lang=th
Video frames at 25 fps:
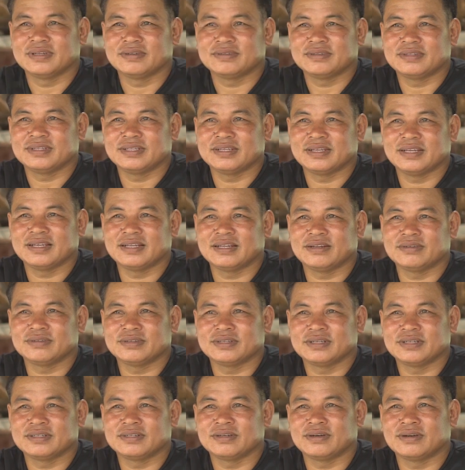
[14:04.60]
แล้วแต่เรา
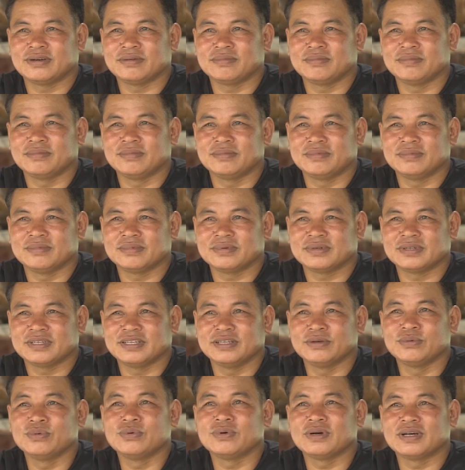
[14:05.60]
จะชอบ
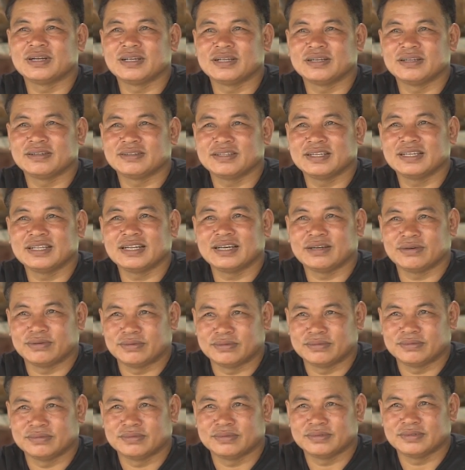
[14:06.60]
กี่หัวะแล้วแต่เรา
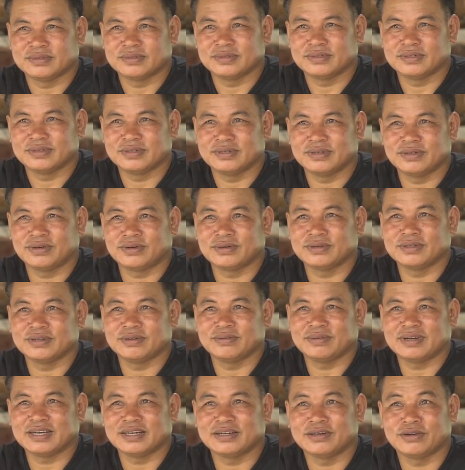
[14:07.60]
ล่อง
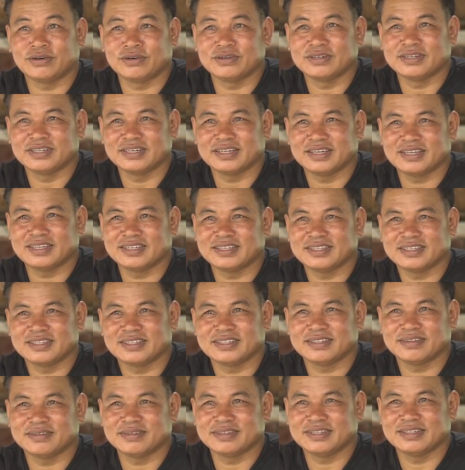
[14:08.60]
ระว่างล่องหนึ่งนะ
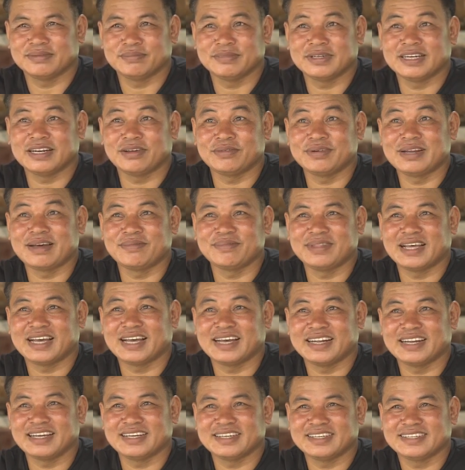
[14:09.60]
เป็นเมื่อเราดำ
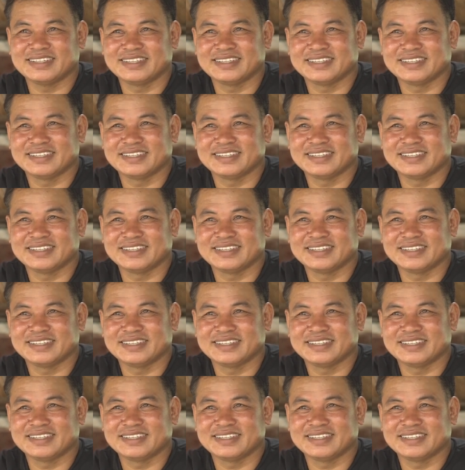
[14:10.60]
นานะ